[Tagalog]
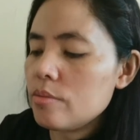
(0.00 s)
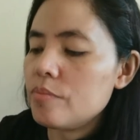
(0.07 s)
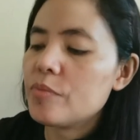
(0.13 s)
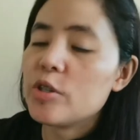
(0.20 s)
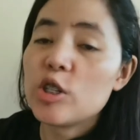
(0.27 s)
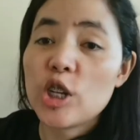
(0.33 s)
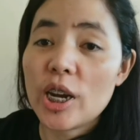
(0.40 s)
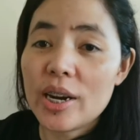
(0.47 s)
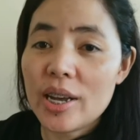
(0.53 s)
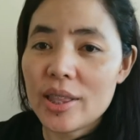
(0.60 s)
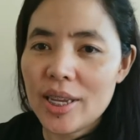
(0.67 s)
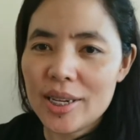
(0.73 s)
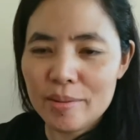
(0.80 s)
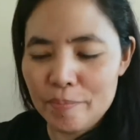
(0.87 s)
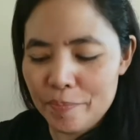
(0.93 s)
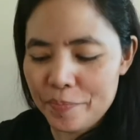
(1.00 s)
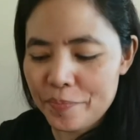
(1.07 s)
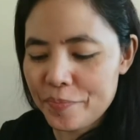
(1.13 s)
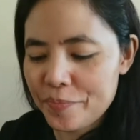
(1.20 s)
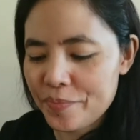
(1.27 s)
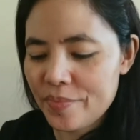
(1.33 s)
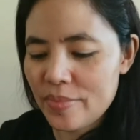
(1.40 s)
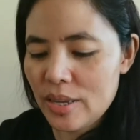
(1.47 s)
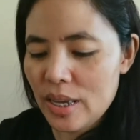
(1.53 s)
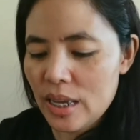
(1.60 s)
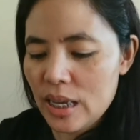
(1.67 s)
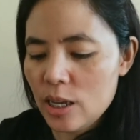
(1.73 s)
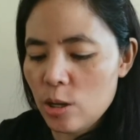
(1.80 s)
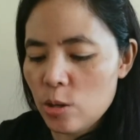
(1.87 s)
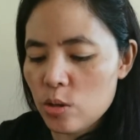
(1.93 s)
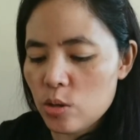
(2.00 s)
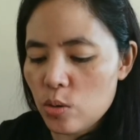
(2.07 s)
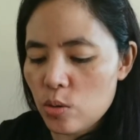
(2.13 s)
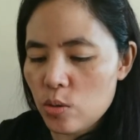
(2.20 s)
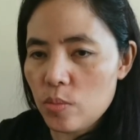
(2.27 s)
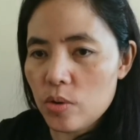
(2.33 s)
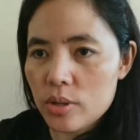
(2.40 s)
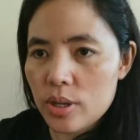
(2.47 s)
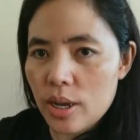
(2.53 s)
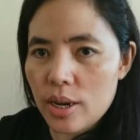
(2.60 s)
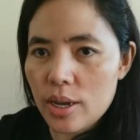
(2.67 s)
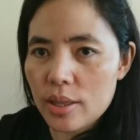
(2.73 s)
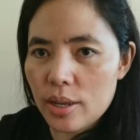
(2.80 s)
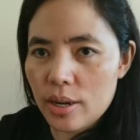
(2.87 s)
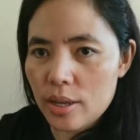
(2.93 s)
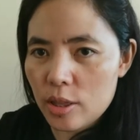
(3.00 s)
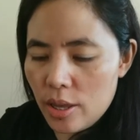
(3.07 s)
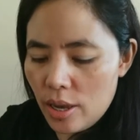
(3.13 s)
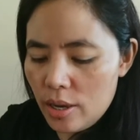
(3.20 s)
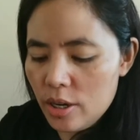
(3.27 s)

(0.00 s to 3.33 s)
So, check natin. So, buksan natin ito.